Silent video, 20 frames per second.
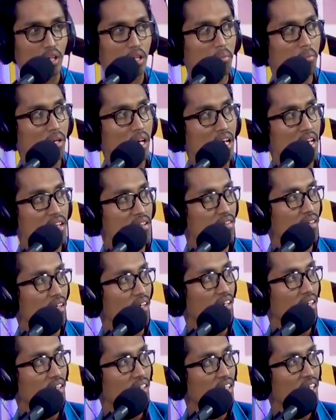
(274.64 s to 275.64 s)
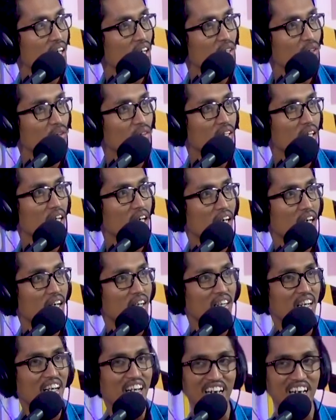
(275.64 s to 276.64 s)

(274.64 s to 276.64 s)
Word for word: luar biasa. Kita dangdutan.